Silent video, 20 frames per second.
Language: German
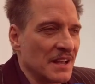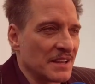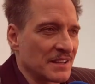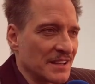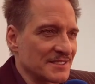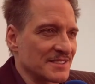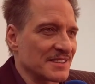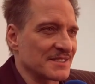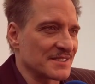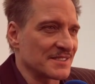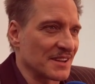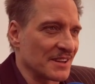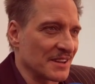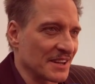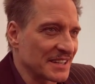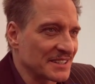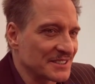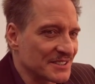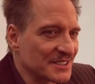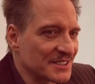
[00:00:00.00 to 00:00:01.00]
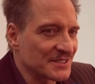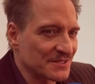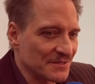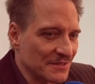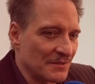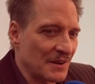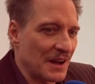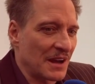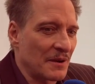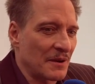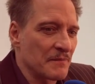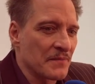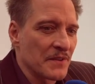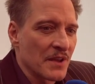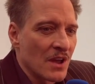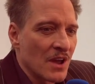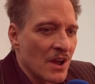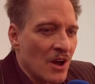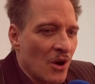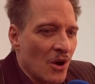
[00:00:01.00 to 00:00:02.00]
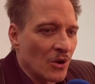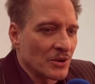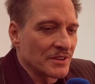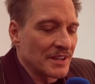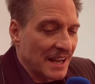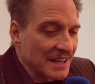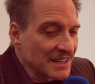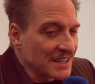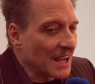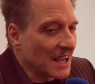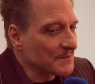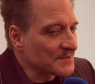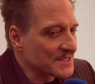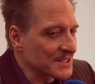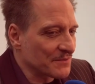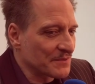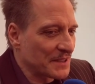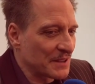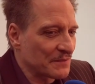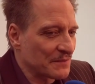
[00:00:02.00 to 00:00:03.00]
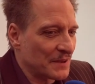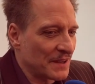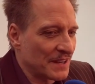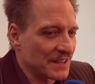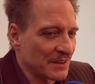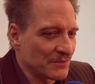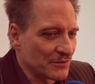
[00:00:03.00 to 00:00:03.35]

dass das äh, richtig war. Und dann gab es auf jeden Fall,